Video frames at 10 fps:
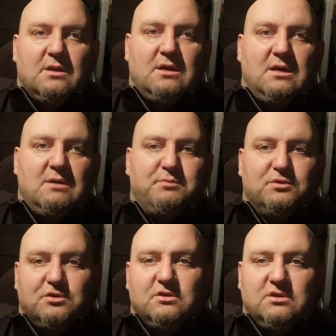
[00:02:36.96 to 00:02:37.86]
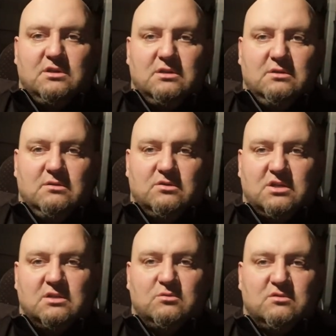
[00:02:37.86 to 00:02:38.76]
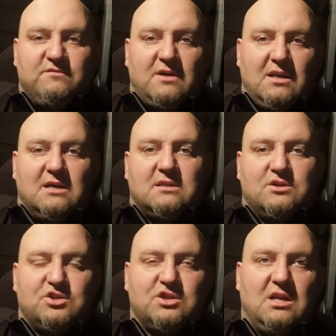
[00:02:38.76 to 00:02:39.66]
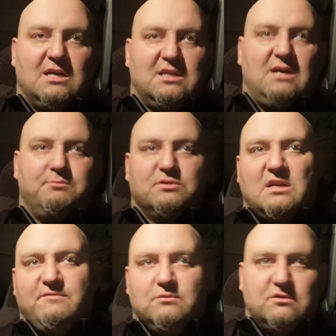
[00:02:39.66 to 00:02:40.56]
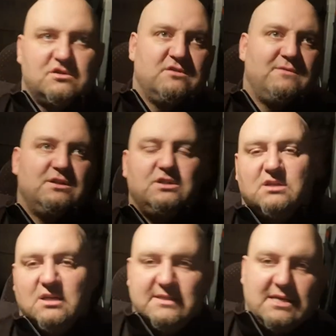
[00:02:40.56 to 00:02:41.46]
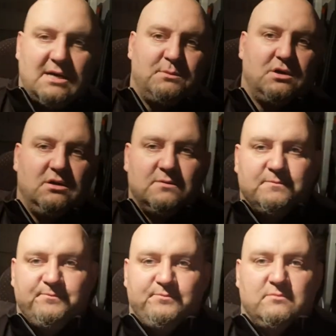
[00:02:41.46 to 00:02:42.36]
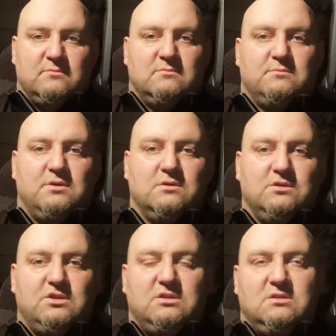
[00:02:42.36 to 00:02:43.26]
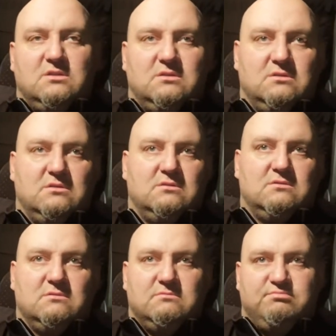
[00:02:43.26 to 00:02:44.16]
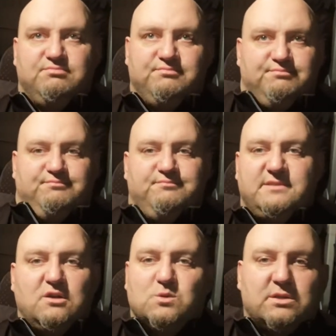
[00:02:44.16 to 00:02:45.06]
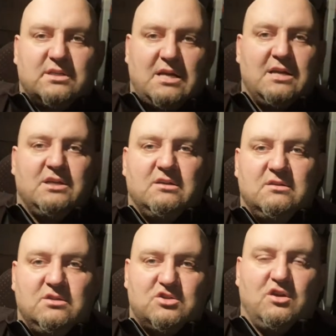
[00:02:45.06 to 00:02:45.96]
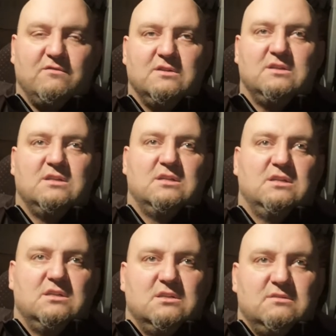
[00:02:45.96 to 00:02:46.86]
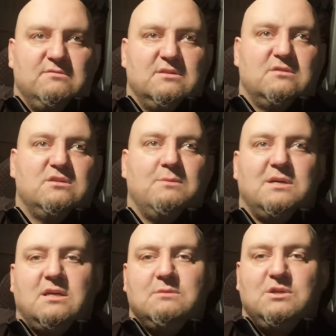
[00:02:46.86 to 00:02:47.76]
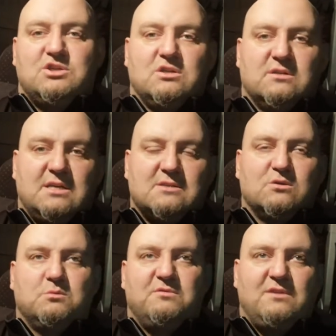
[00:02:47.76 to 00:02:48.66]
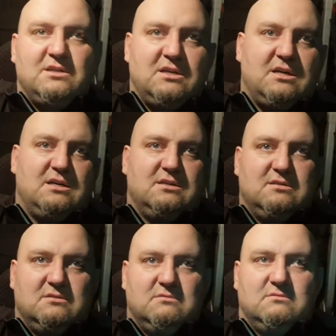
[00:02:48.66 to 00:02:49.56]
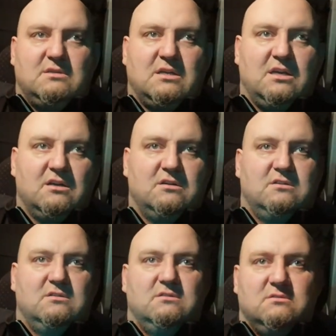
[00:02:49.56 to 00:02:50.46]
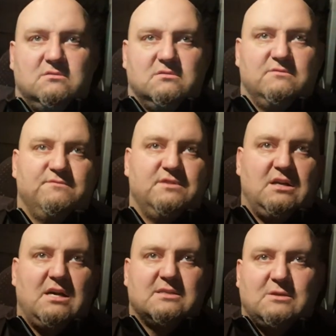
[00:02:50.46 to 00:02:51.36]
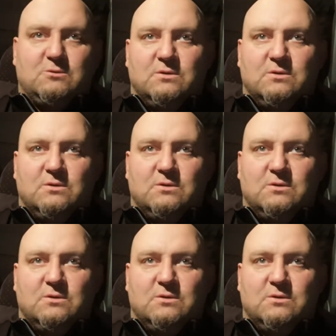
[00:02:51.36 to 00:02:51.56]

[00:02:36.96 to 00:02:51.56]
A pontony rzędu 2 lata, 3 lata potrafią kosztować tyle samo, bądź 100 e, zł taniej niż nowy. Więc to nie ma najmniejszego sensu kupowania takiego wynalazku